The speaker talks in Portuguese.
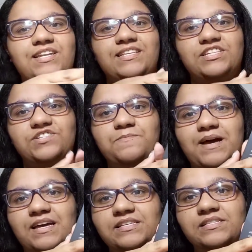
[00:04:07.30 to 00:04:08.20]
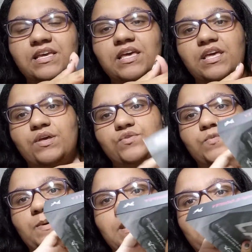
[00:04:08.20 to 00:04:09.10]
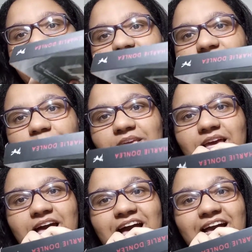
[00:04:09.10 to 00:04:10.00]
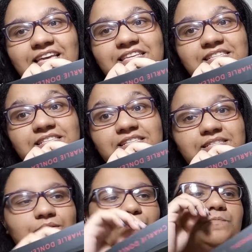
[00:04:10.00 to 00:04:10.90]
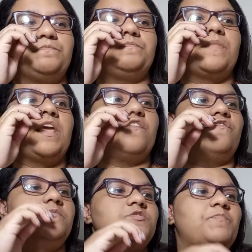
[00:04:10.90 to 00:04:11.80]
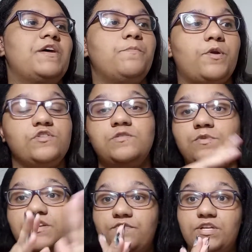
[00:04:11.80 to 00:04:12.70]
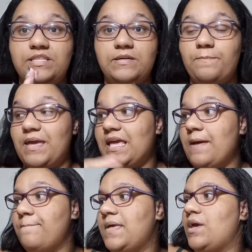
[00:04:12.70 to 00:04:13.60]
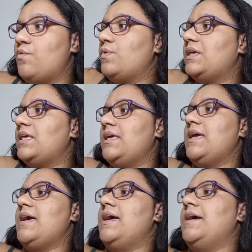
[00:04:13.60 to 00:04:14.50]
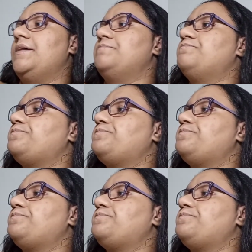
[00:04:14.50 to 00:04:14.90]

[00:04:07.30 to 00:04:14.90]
linda demais. Eu super amei essa minha aquisição. Vamos para o próximo livro que também é meu, que é